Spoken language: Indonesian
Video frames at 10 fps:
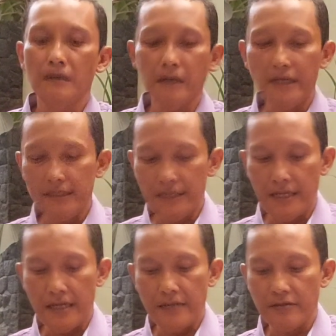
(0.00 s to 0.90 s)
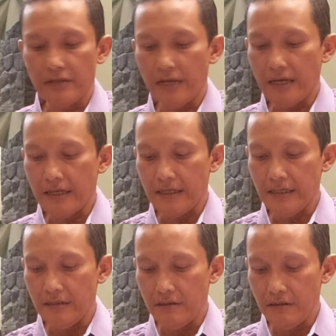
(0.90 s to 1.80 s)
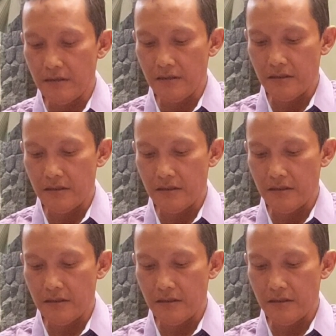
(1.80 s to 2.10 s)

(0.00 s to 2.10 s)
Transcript: Oke, saya lanjutkan lagi dulur.